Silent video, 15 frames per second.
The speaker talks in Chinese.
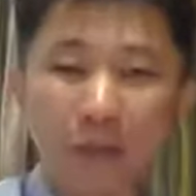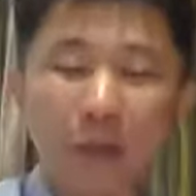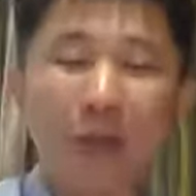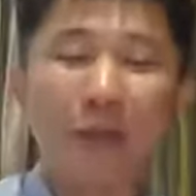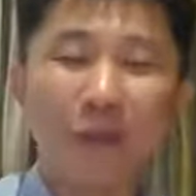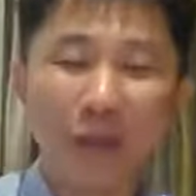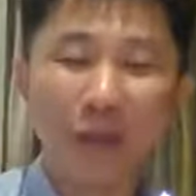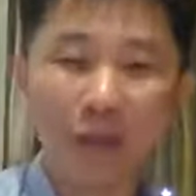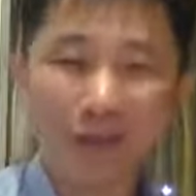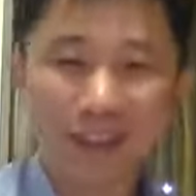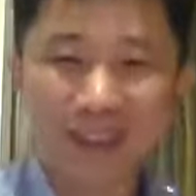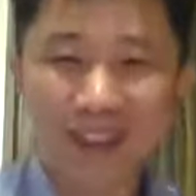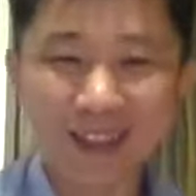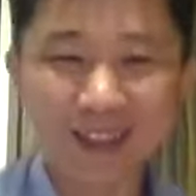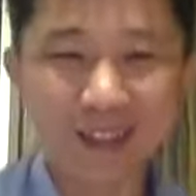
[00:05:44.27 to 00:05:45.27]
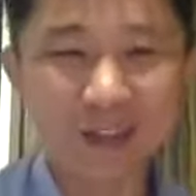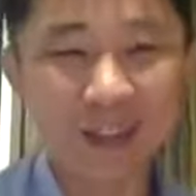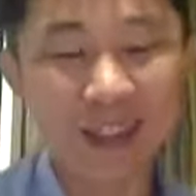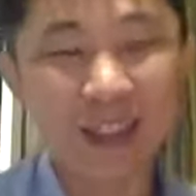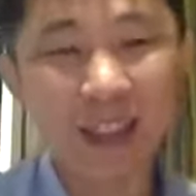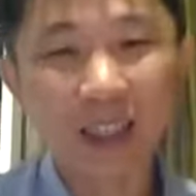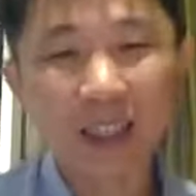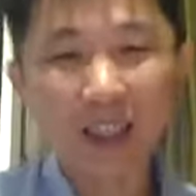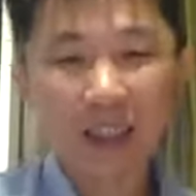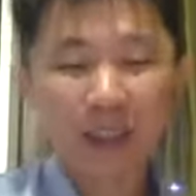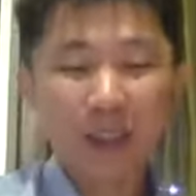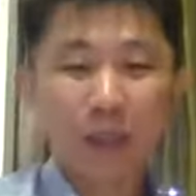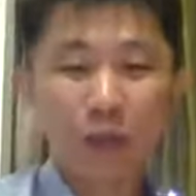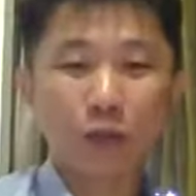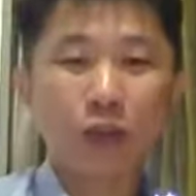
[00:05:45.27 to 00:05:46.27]
麻烦说老师不行，
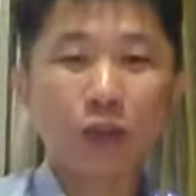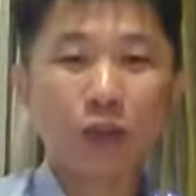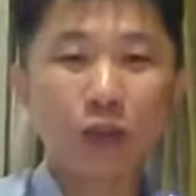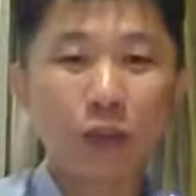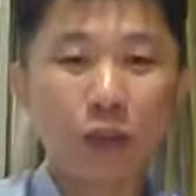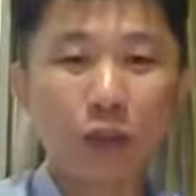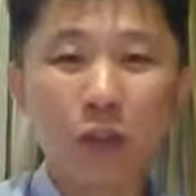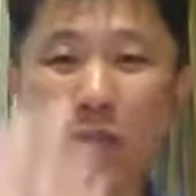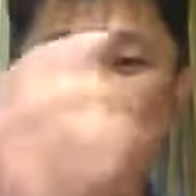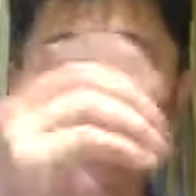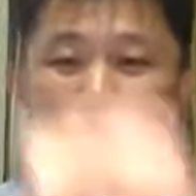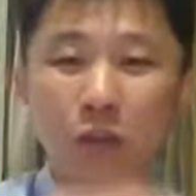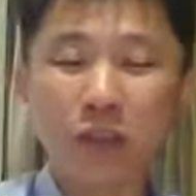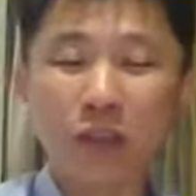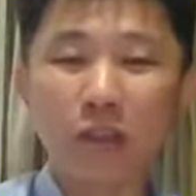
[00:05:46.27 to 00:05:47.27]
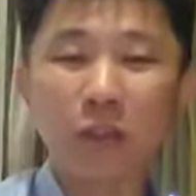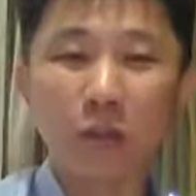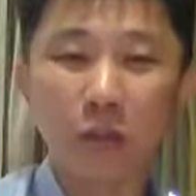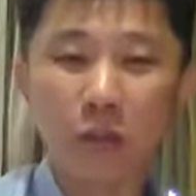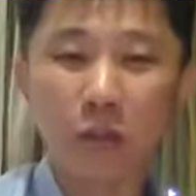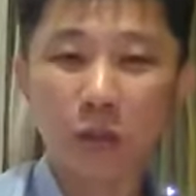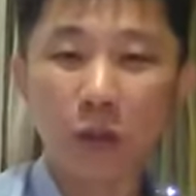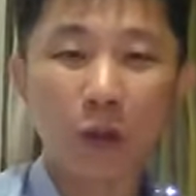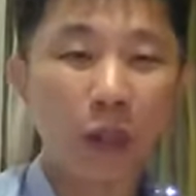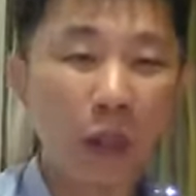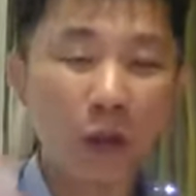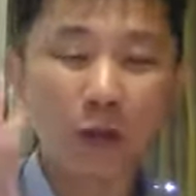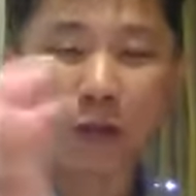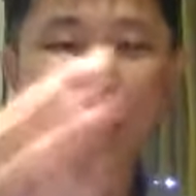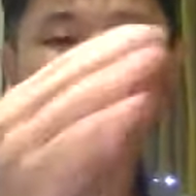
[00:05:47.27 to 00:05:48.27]
说老师叫我们做自己都不做。OK，
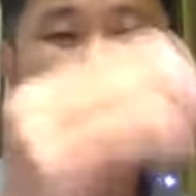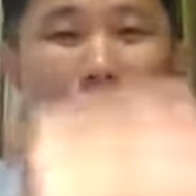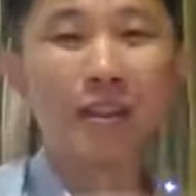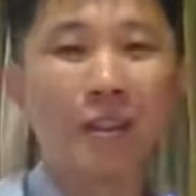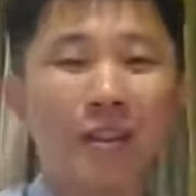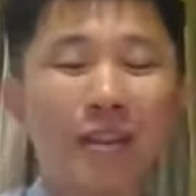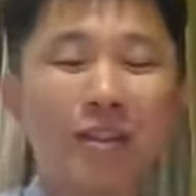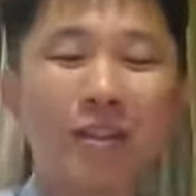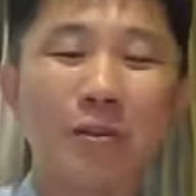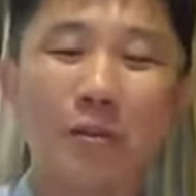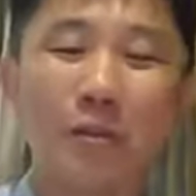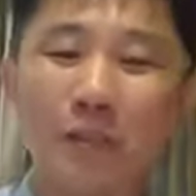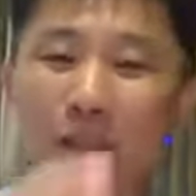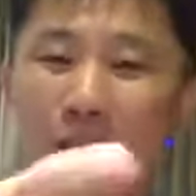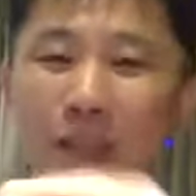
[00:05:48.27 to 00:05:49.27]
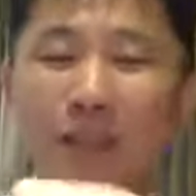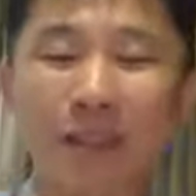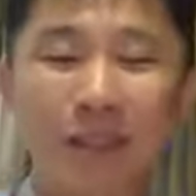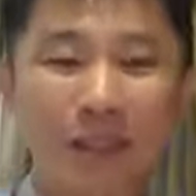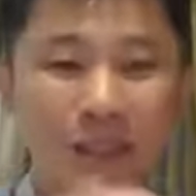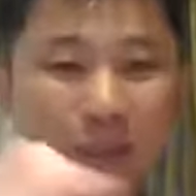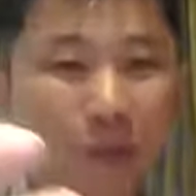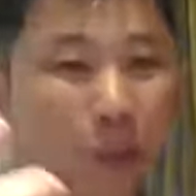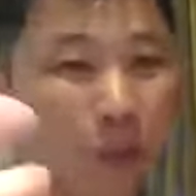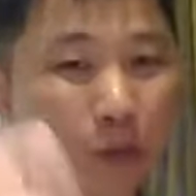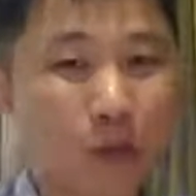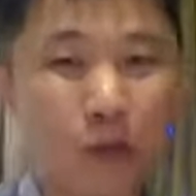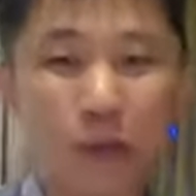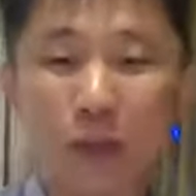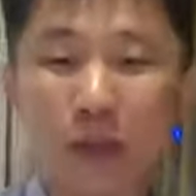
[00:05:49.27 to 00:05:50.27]
我就做给你看。像我今天这直播，我
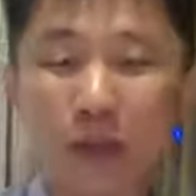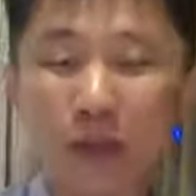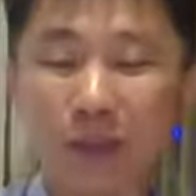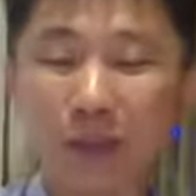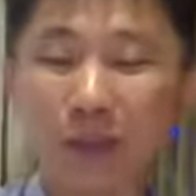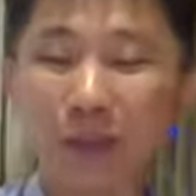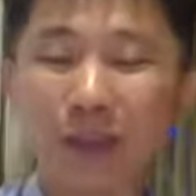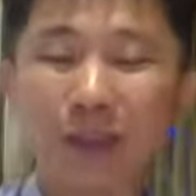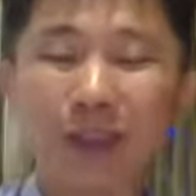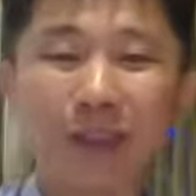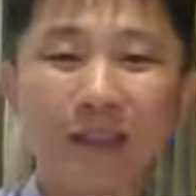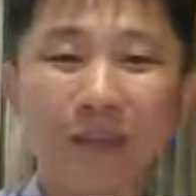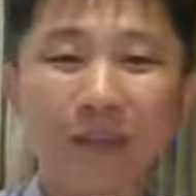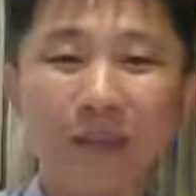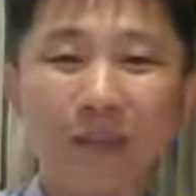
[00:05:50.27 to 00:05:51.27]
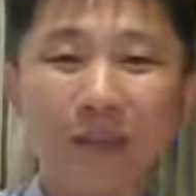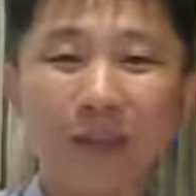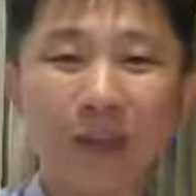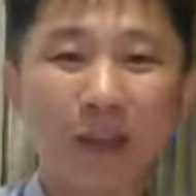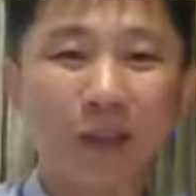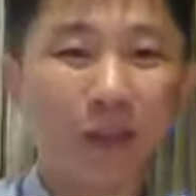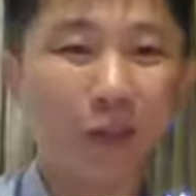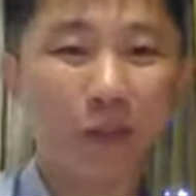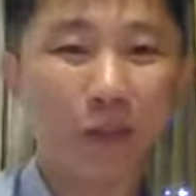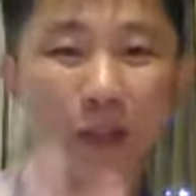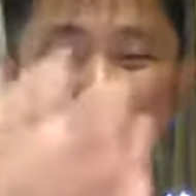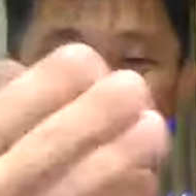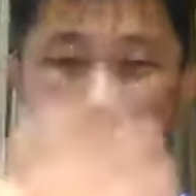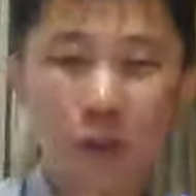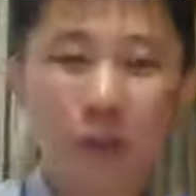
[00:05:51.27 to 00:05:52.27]
就做到现在了。可是我
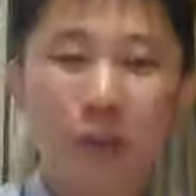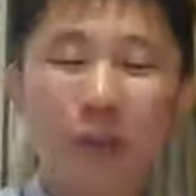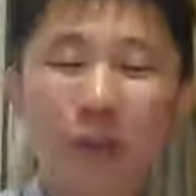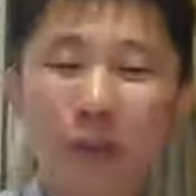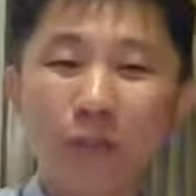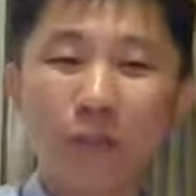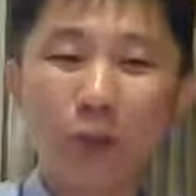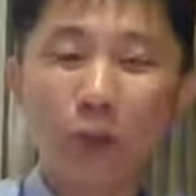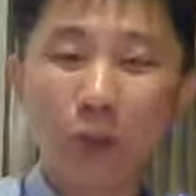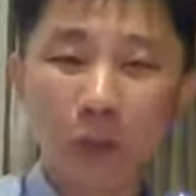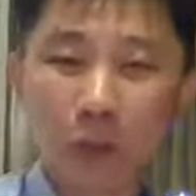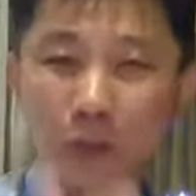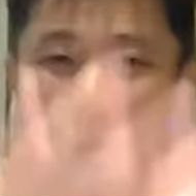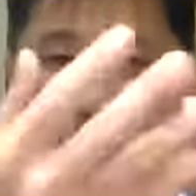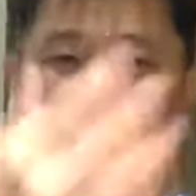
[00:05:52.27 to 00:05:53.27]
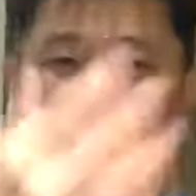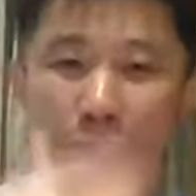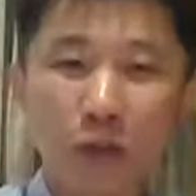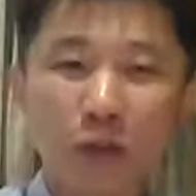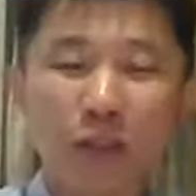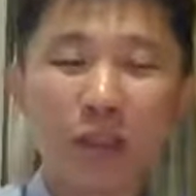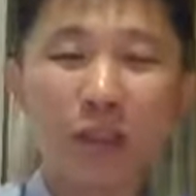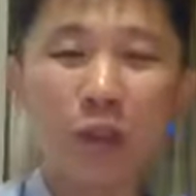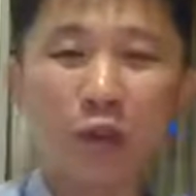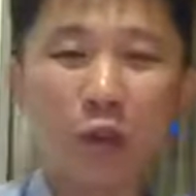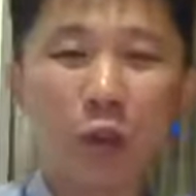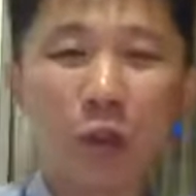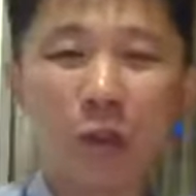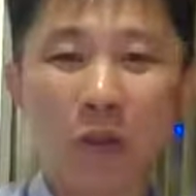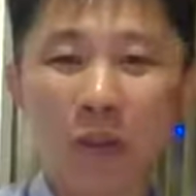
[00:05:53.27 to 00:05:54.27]
感觉，我那个学生跟我讲那句
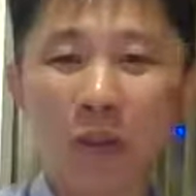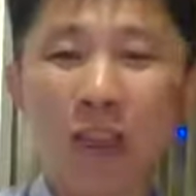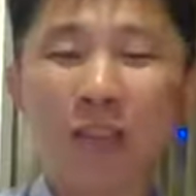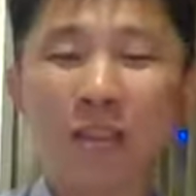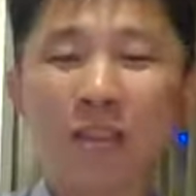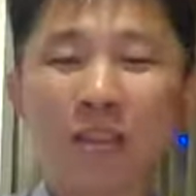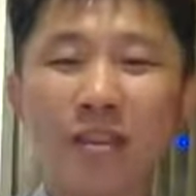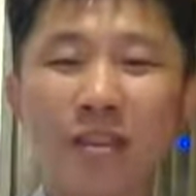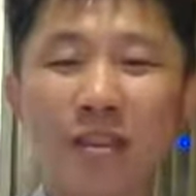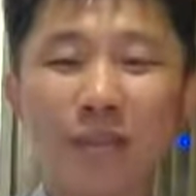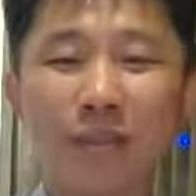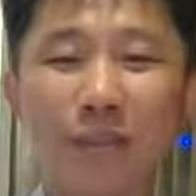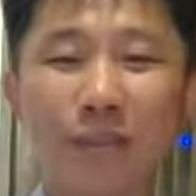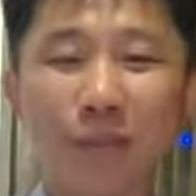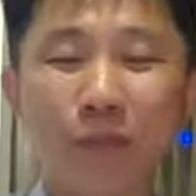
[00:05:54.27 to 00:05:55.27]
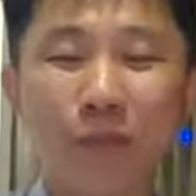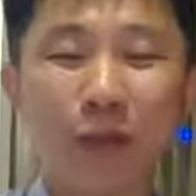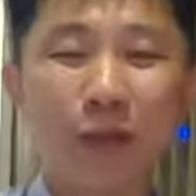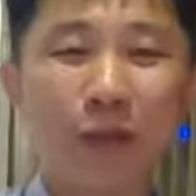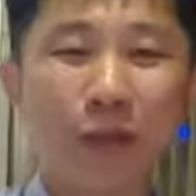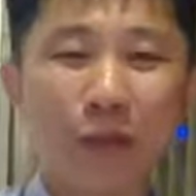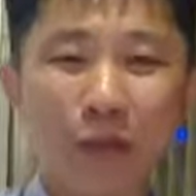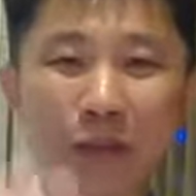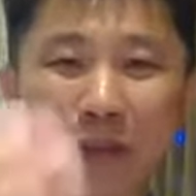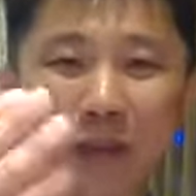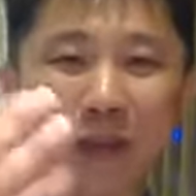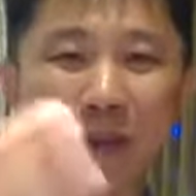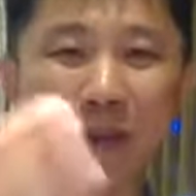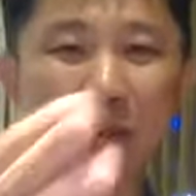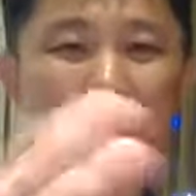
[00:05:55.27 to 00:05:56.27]
话，我很感激他，也让我现在
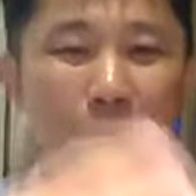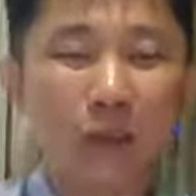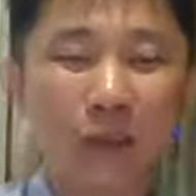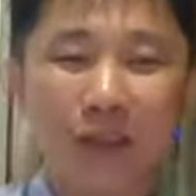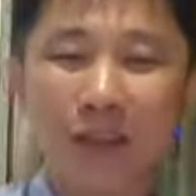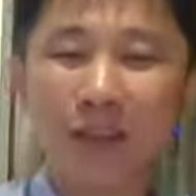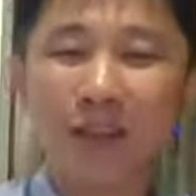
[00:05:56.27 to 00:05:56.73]
直播的，